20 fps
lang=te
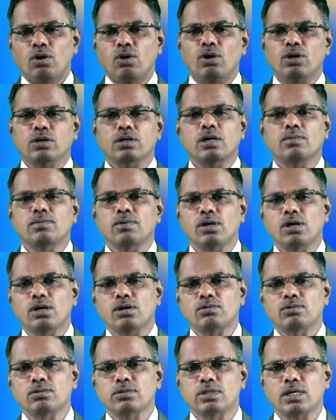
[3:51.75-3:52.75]
లోకములో
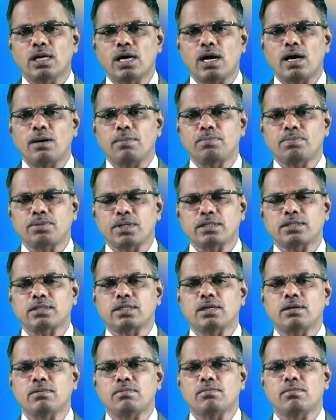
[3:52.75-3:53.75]
ఉన్న
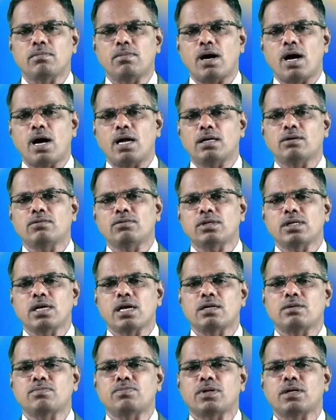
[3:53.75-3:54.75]
ప్రతి మానవుని
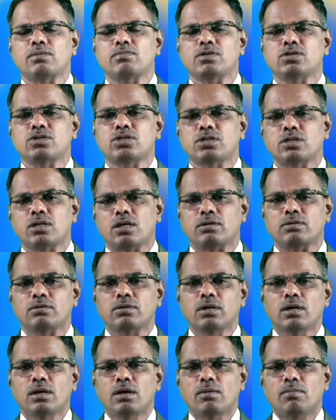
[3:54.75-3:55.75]
అని ప్రేమించినారు
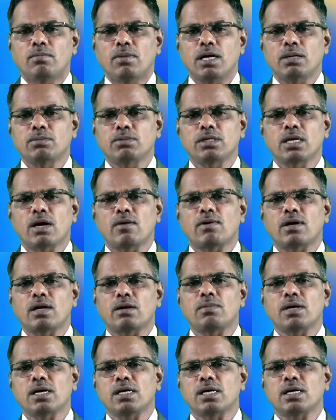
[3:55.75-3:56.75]
మనము
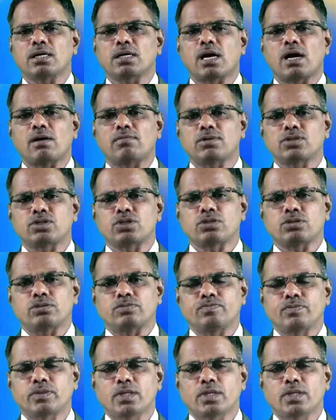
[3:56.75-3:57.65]
ఎవరమైనా కావచ్చు